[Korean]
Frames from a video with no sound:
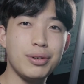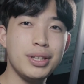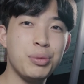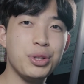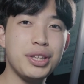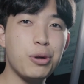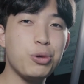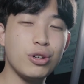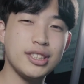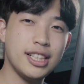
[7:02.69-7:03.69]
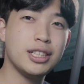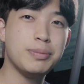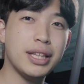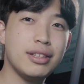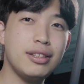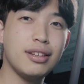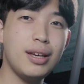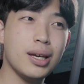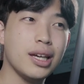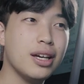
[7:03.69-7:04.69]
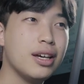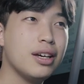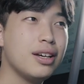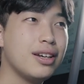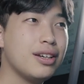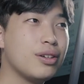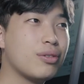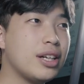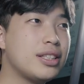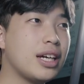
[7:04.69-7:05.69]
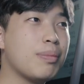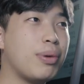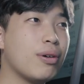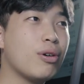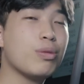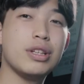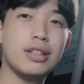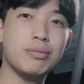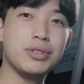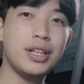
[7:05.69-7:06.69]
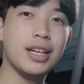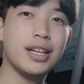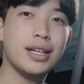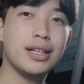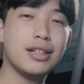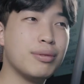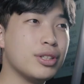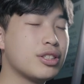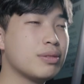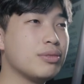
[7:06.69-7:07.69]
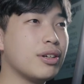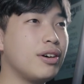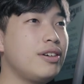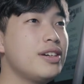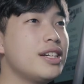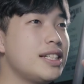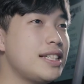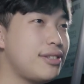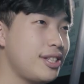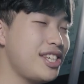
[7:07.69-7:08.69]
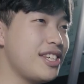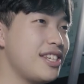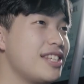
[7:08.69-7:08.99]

왜냐면 따로 영상을 만드는 게 굉장히 번거롭기 때문에 그러면 지금부터 시작!